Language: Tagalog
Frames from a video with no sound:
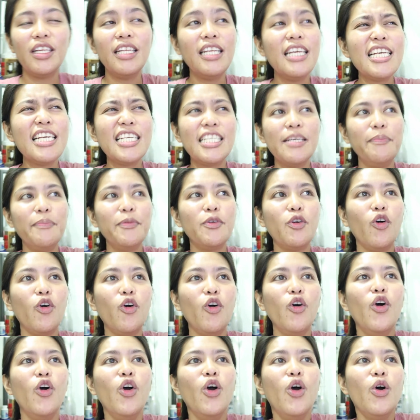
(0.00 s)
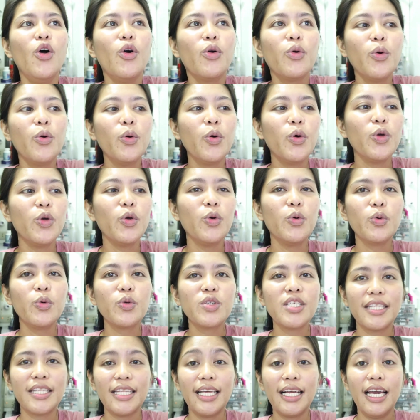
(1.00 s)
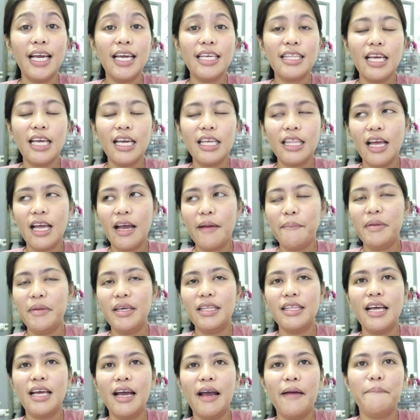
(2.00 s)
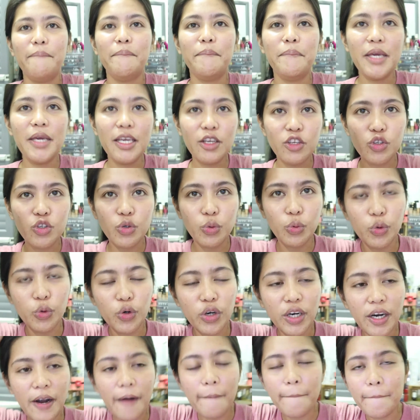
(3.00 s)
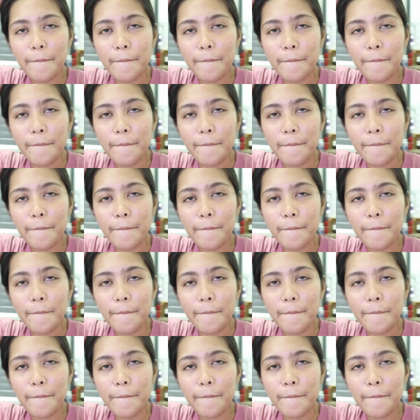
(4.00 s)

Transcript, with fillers: Iniisip ko kung yung sa Tagaytay namin na picture